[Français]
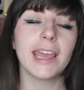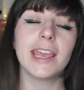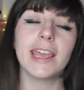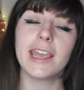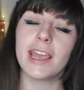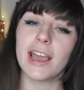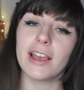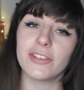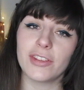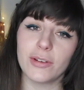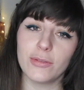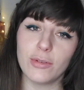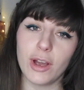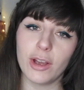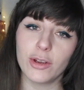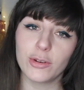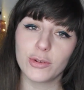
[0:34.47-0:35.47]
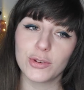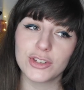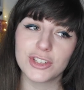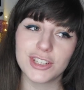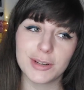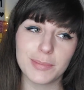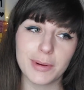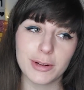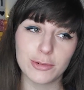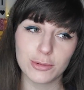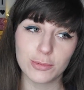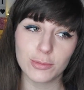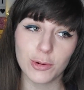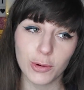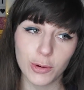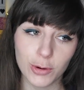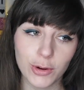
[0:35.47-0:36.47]
Et à savoir que j'ai battu
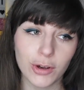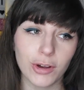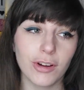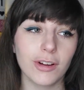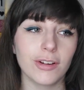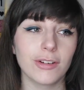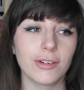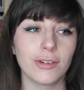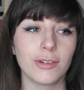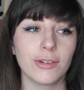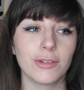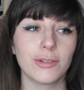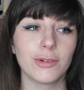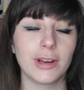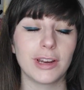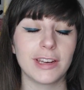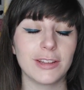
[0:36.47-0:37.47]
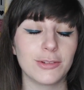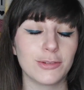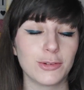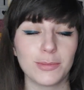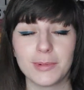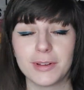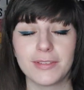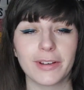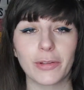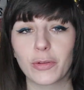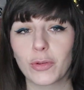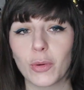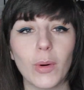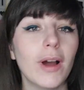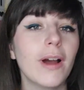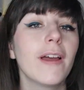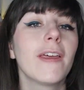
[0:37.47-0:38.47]
mon record de l'année
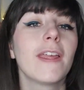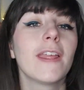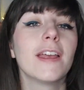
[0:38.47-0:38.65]
2023.